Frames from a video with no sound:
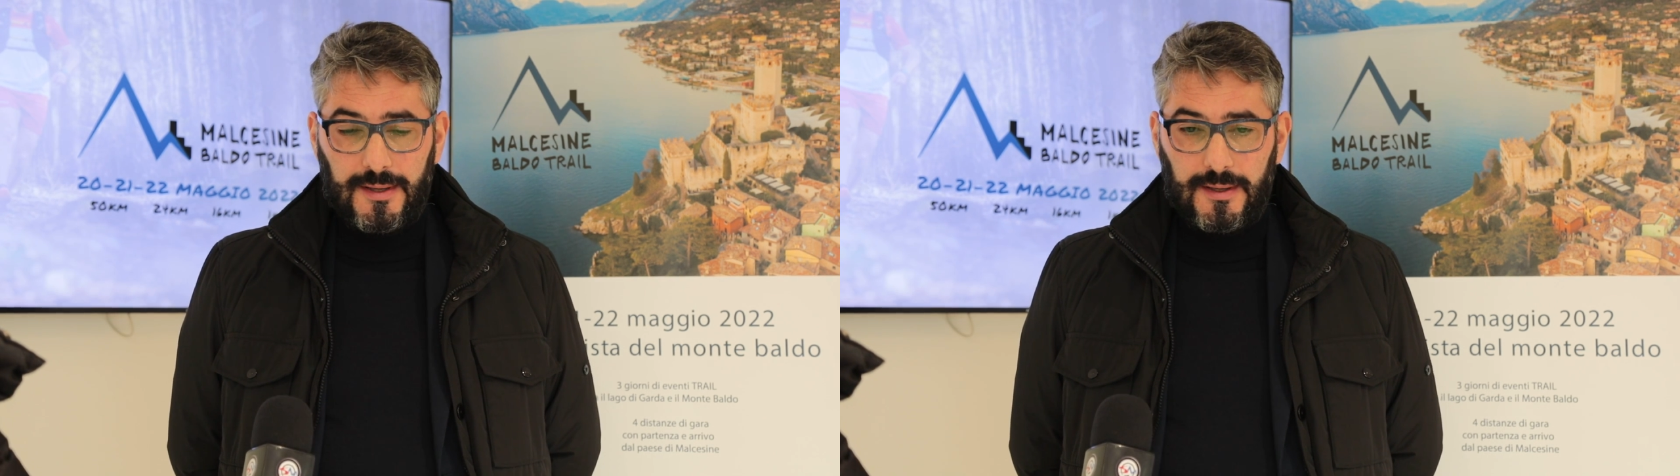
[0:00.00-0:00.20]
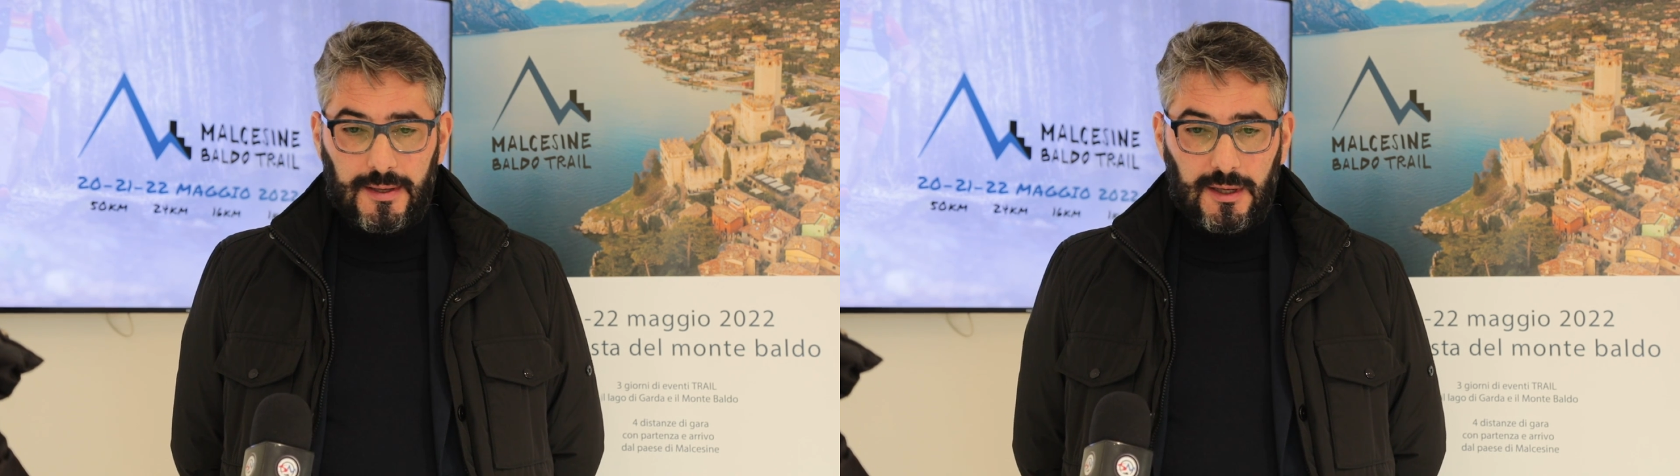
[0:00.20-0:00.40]

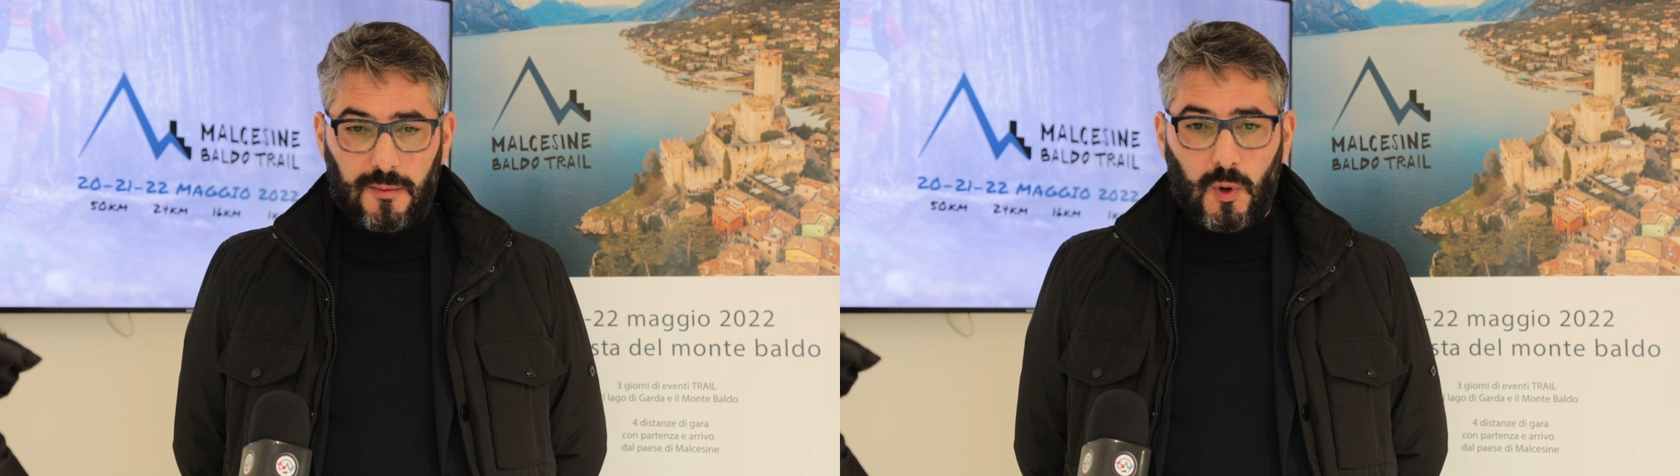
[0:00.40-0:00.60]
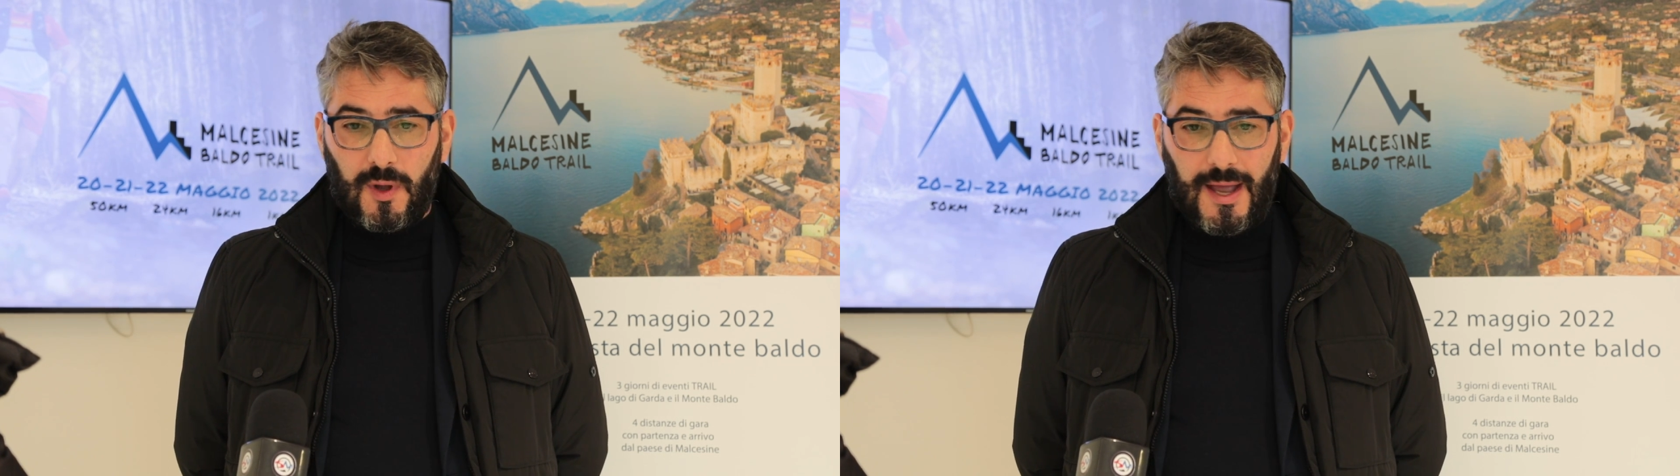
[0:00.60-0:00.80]
eh, il
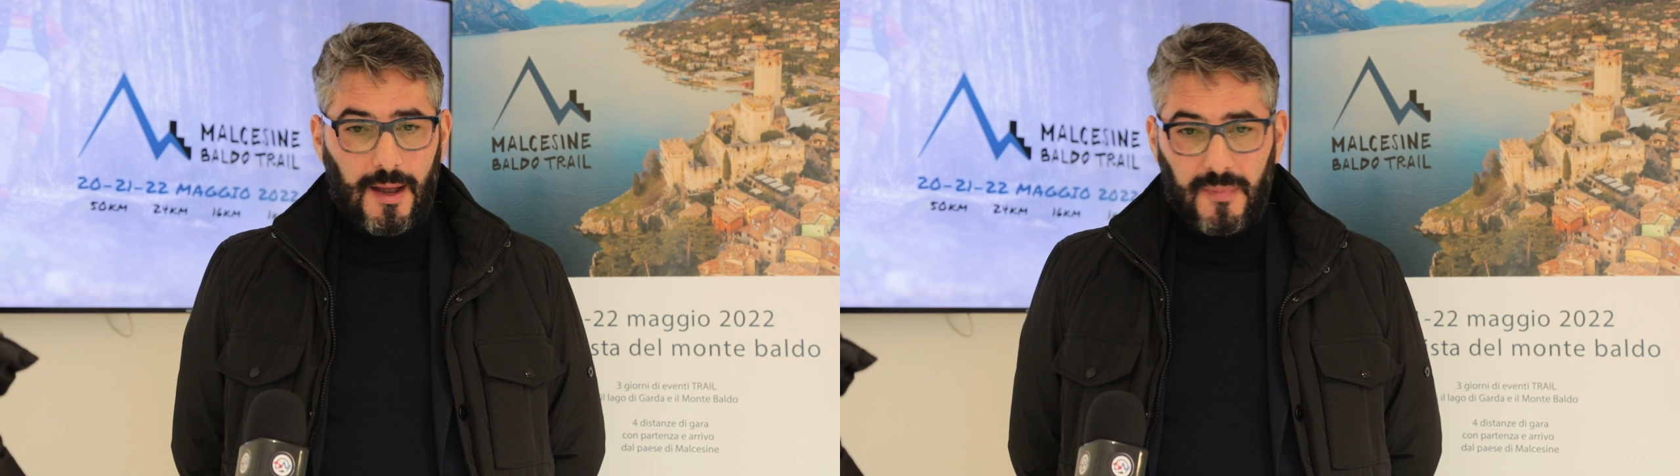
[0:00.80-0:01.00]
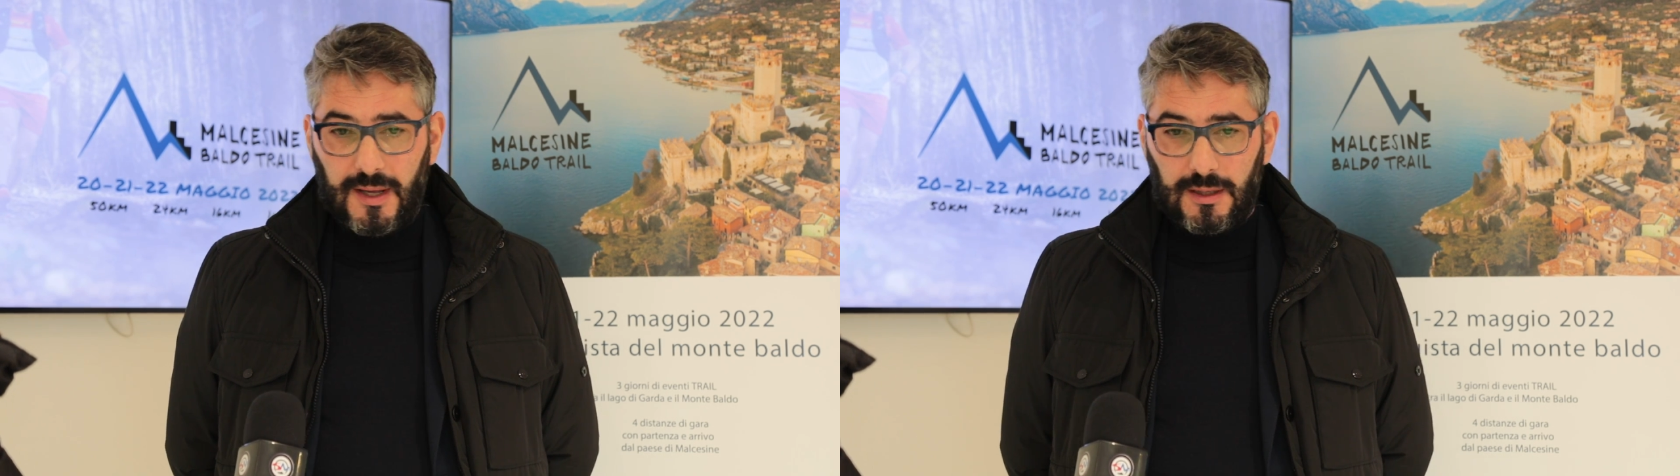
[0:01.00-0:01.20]

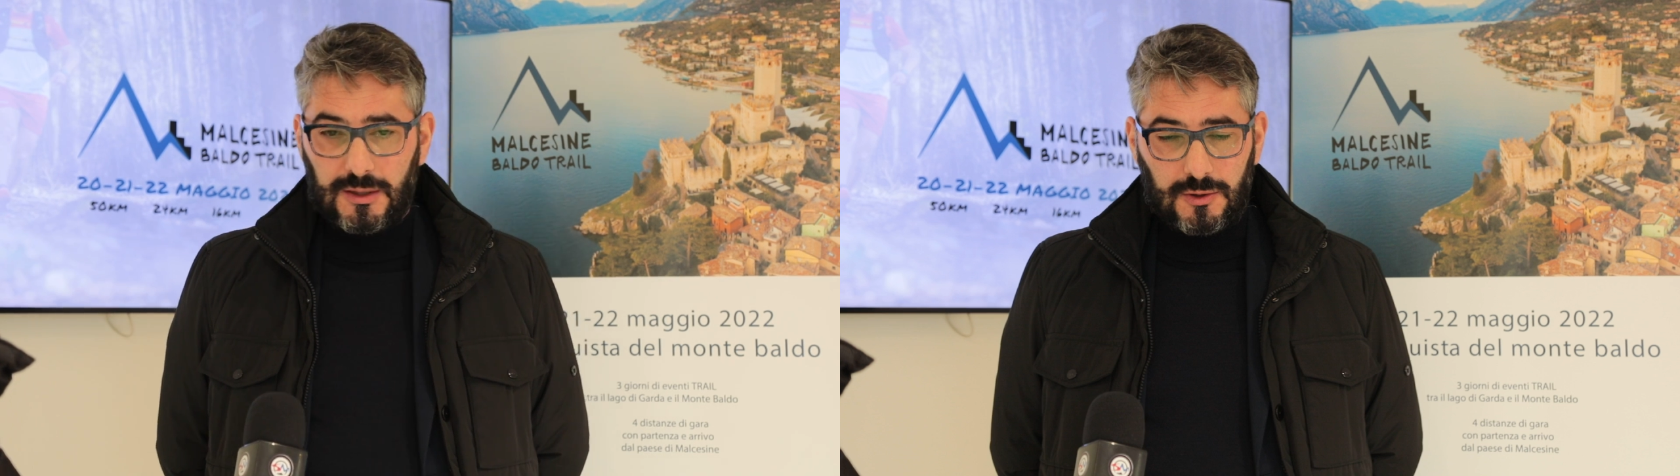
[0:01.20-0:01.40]
programma che di